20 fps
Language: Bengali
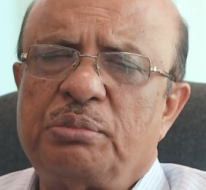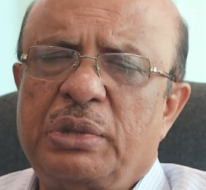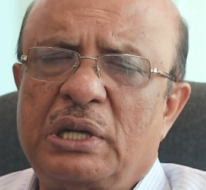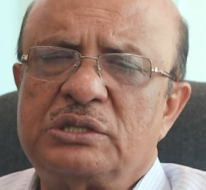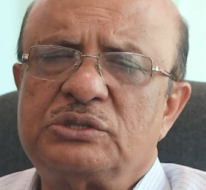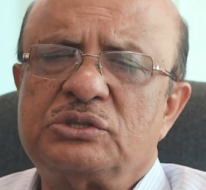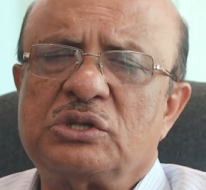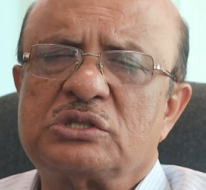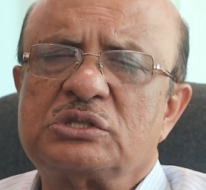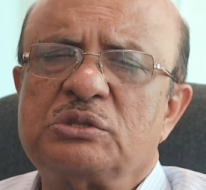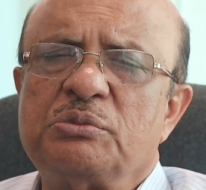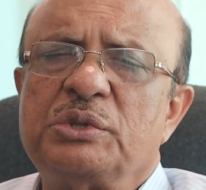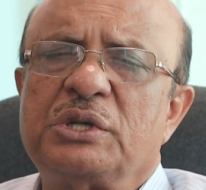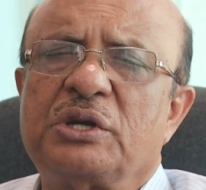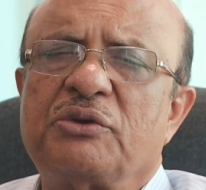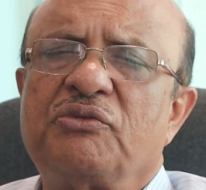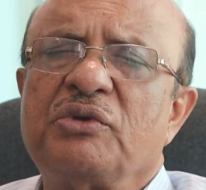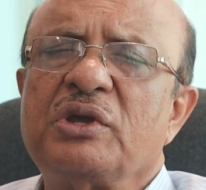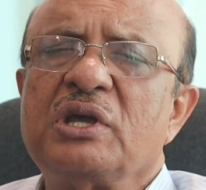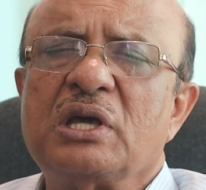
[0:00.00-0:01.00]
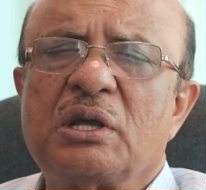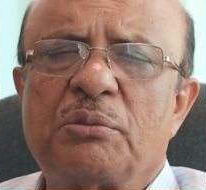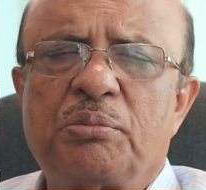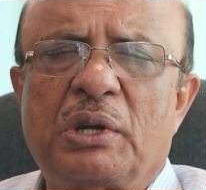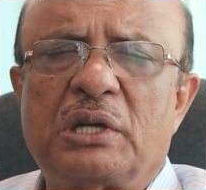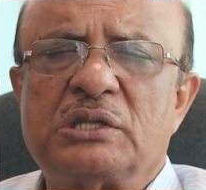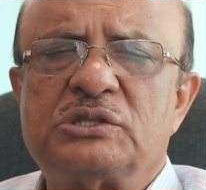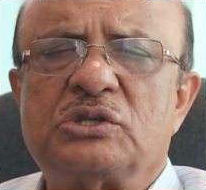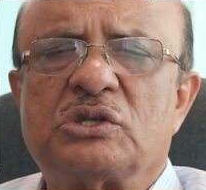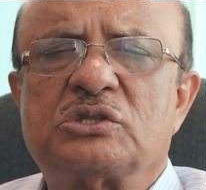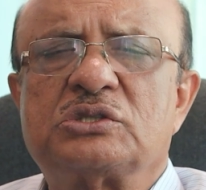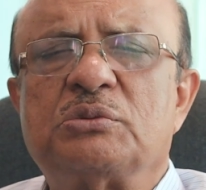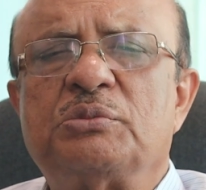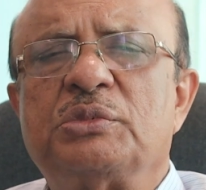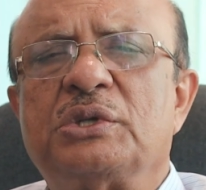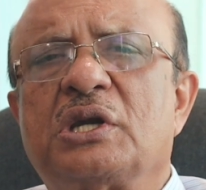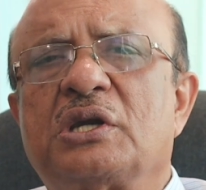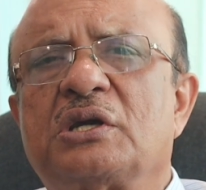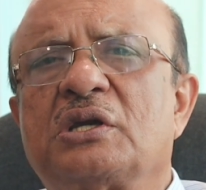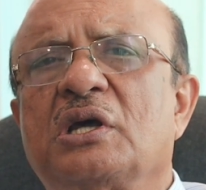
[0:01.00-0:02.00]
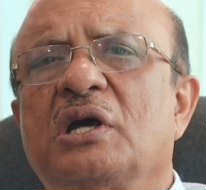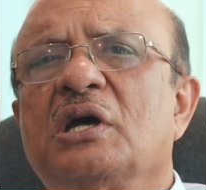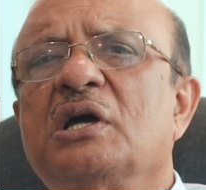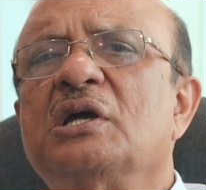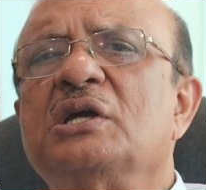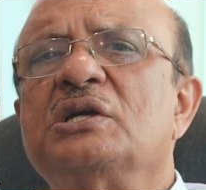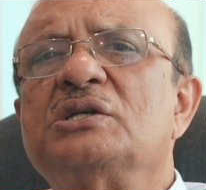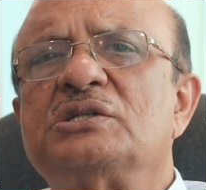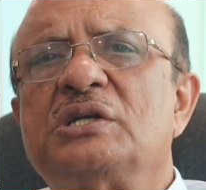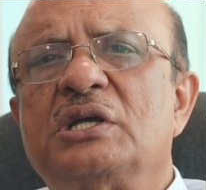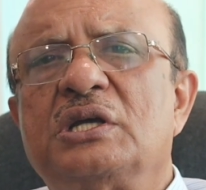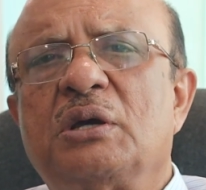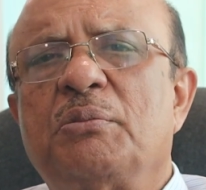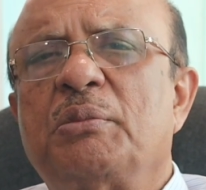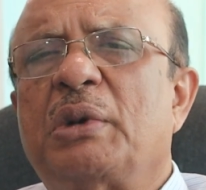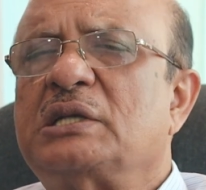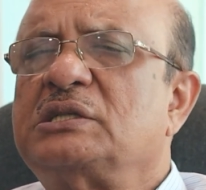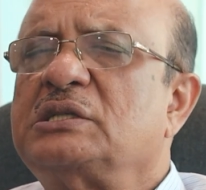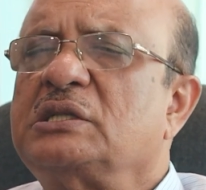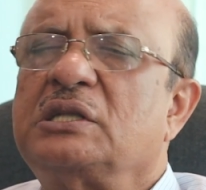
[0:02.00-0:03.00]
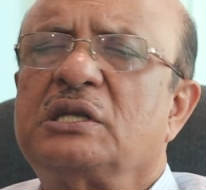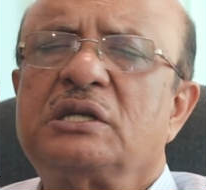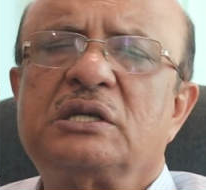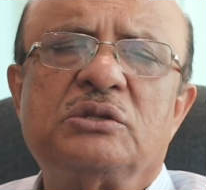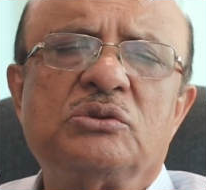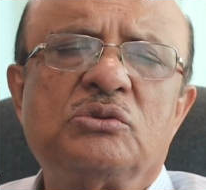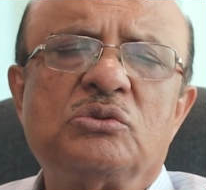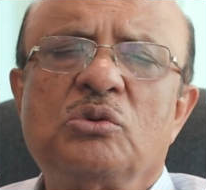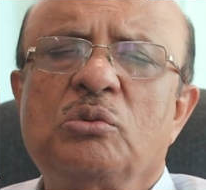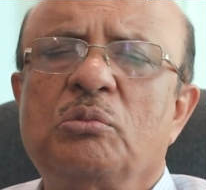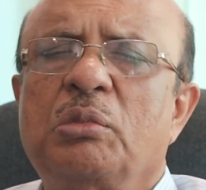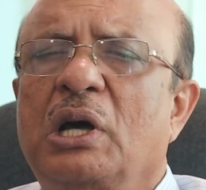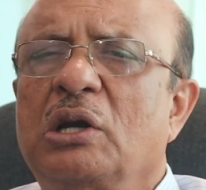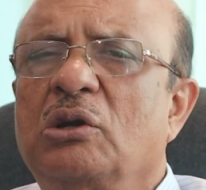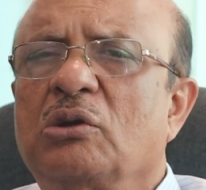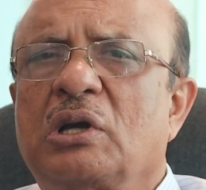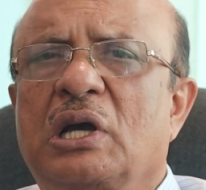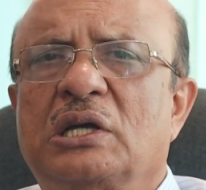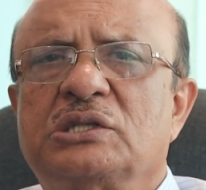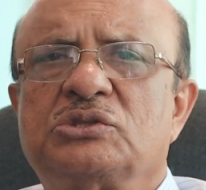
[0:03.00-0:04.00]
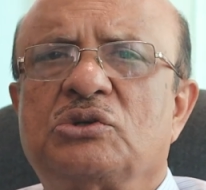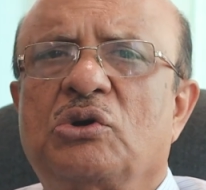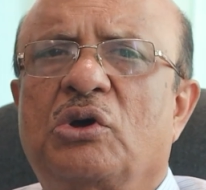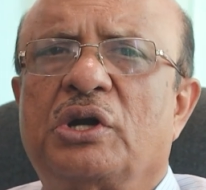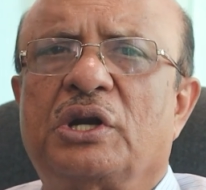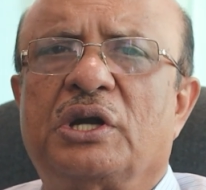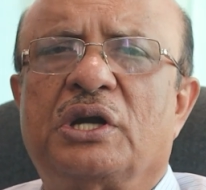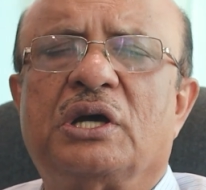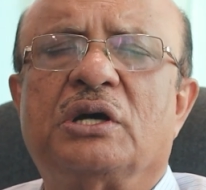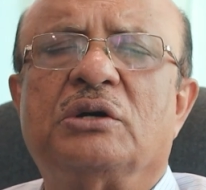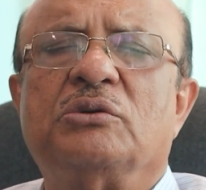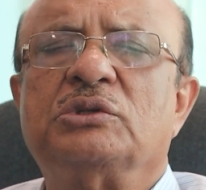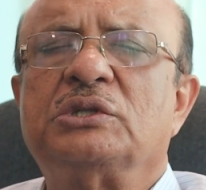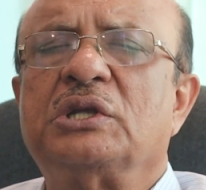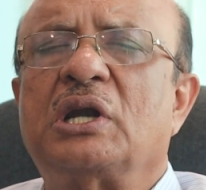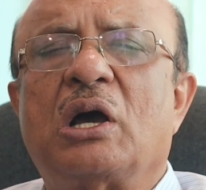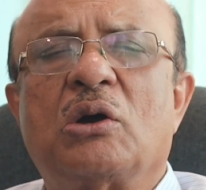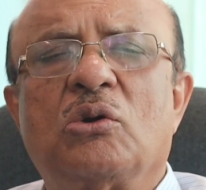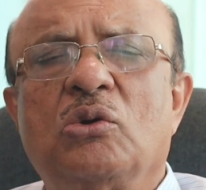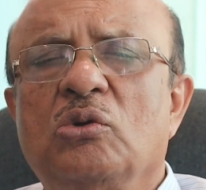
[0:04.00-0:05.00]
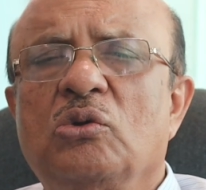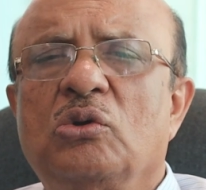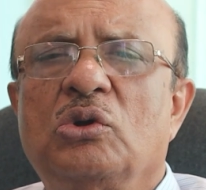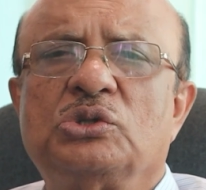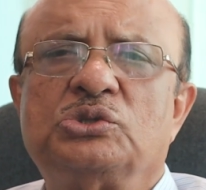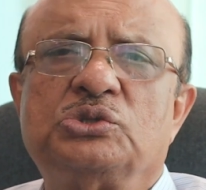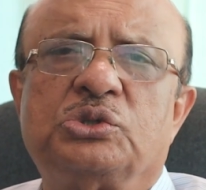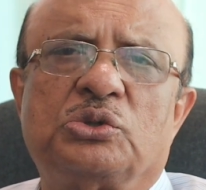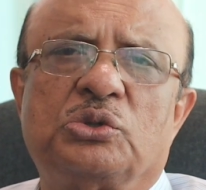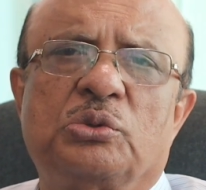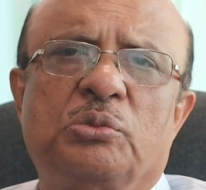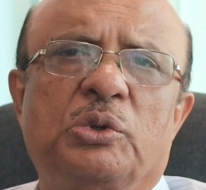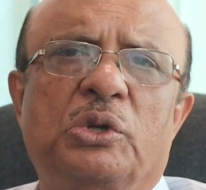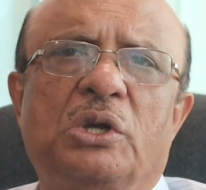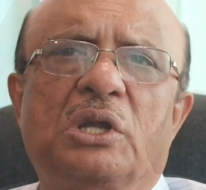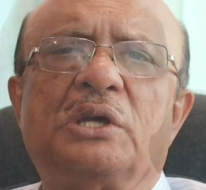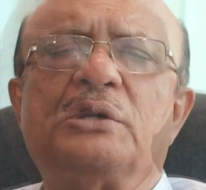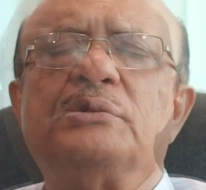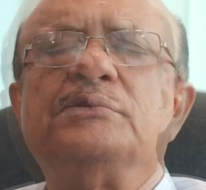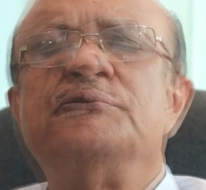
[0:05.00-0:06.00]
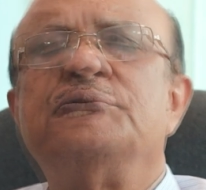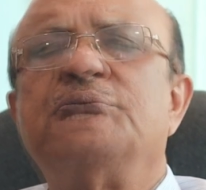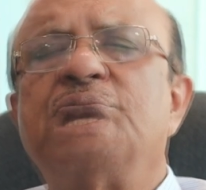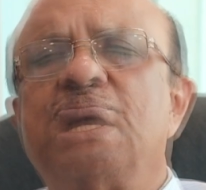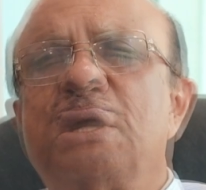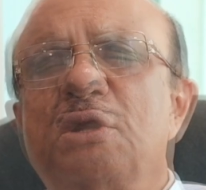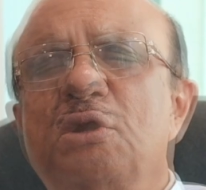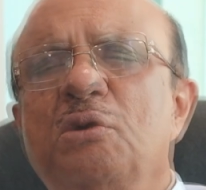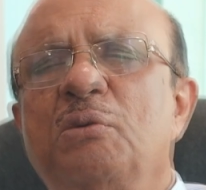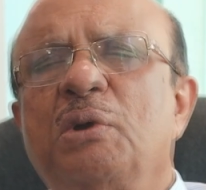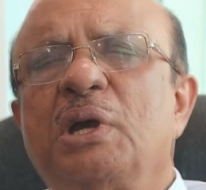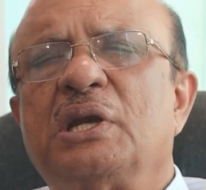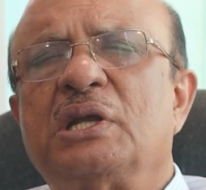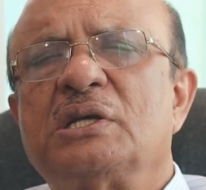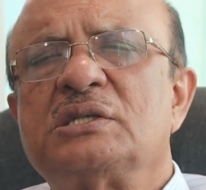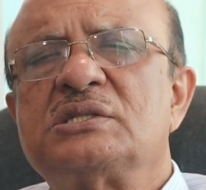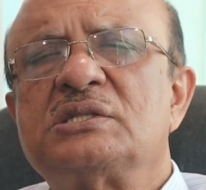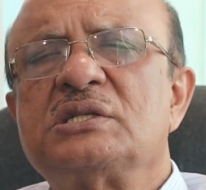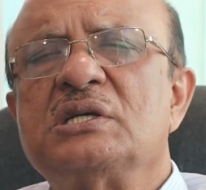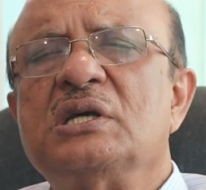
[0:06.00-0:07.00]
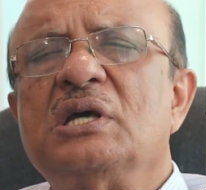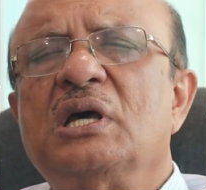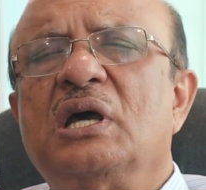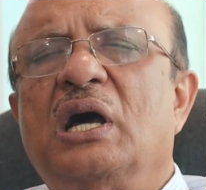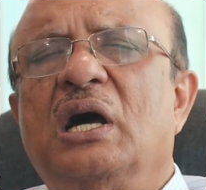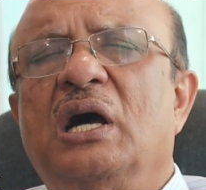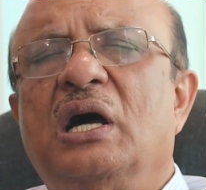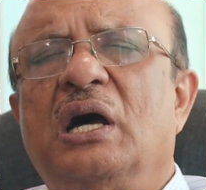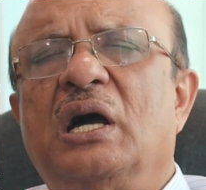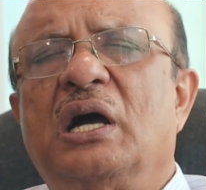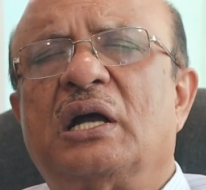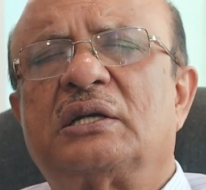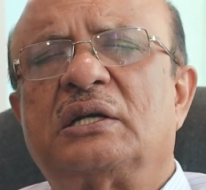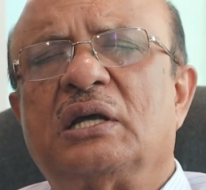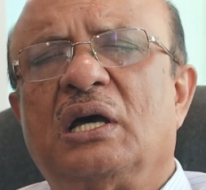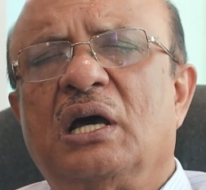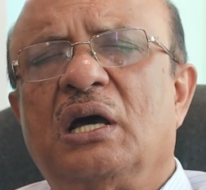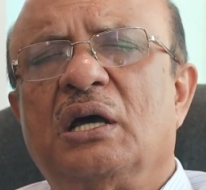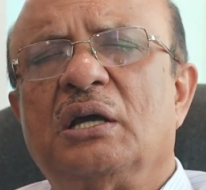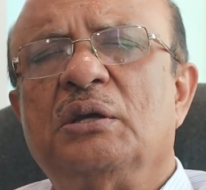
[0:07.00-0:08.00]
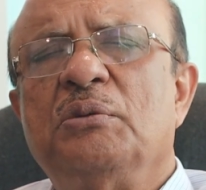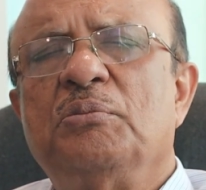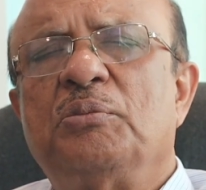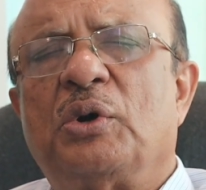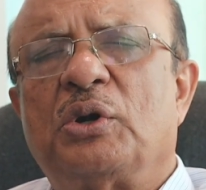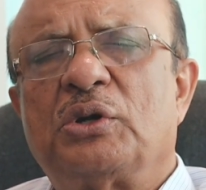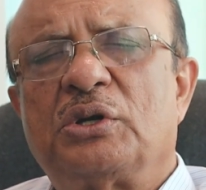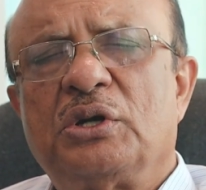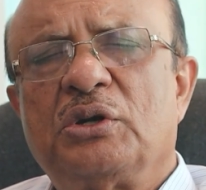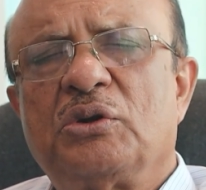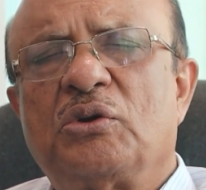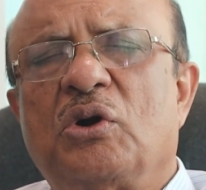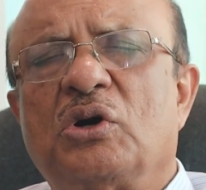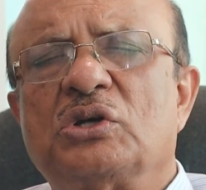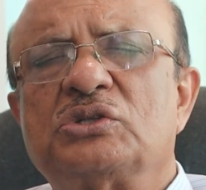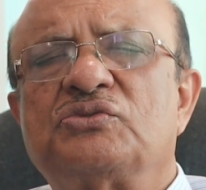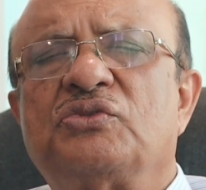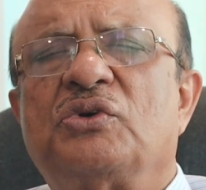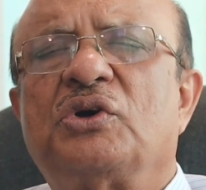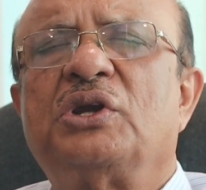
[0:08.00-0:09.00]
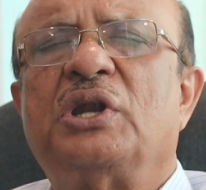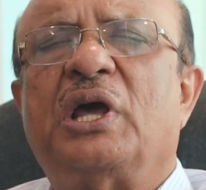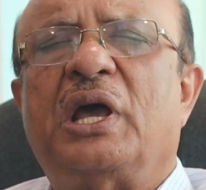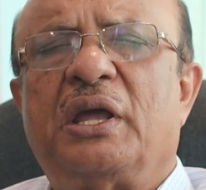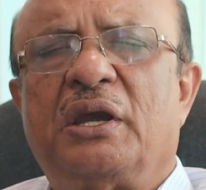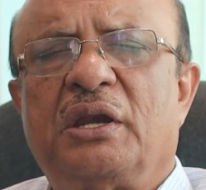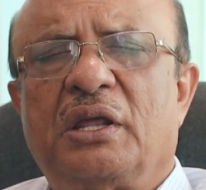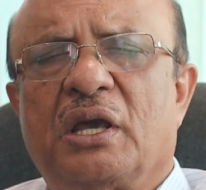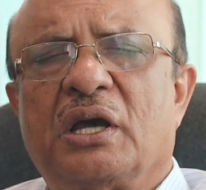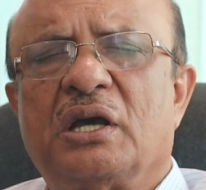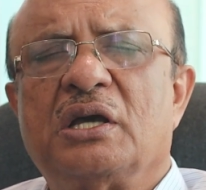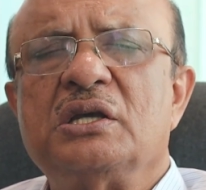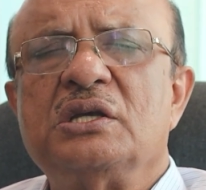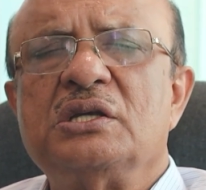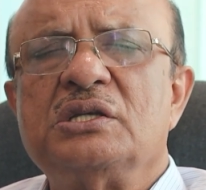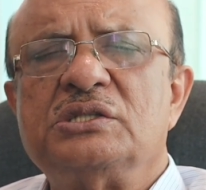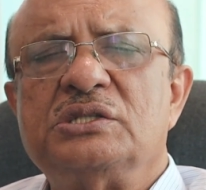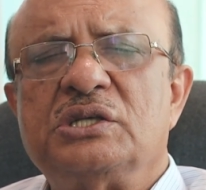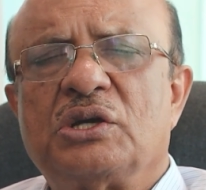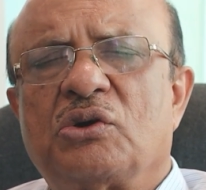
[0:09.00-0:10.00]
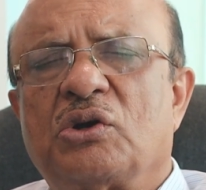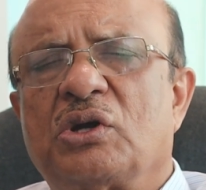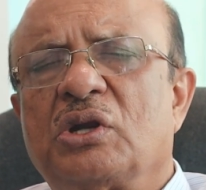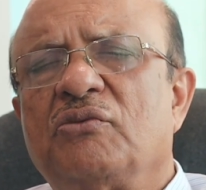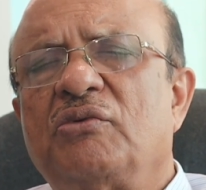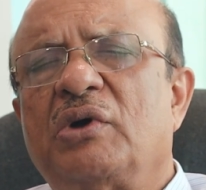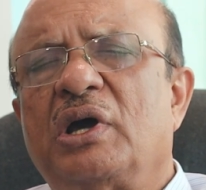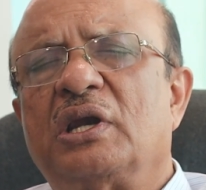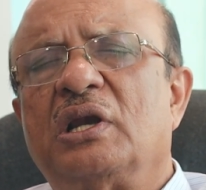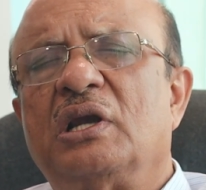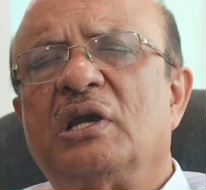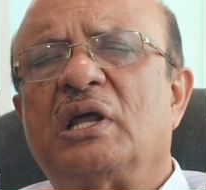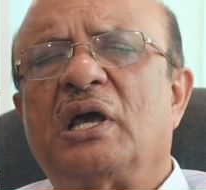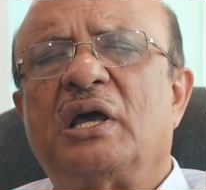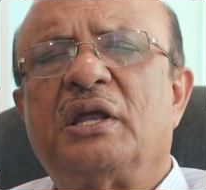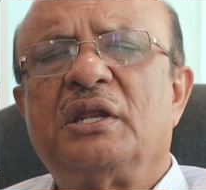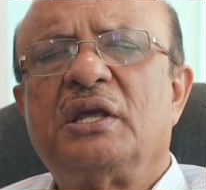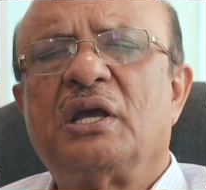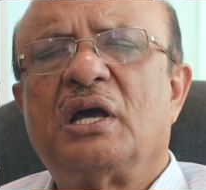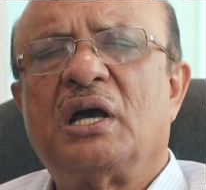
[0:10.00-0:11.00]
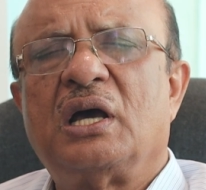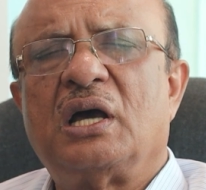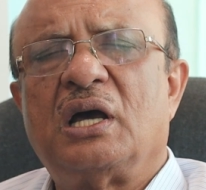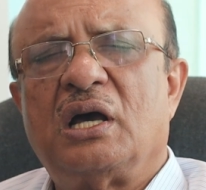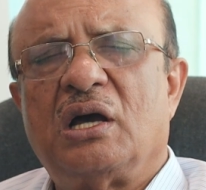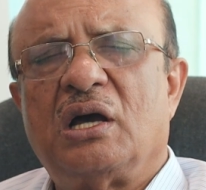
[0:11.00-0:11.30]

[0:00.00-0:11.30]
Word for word: পালস অক্সোমিটার ফিঙ্গার পালস অক্সোমিটারটা সেটা বাচ্চাদের কিন্তু খুব ভালো কাজ করে না ওদের আঙুলগুলো ছোট বলে অ্যাডেনোভাইরাস একটা ইম্পর্ট্যান্ট কজ ফর ডায়রিয়া যে কটা ভাইরাল ডায়রিয়া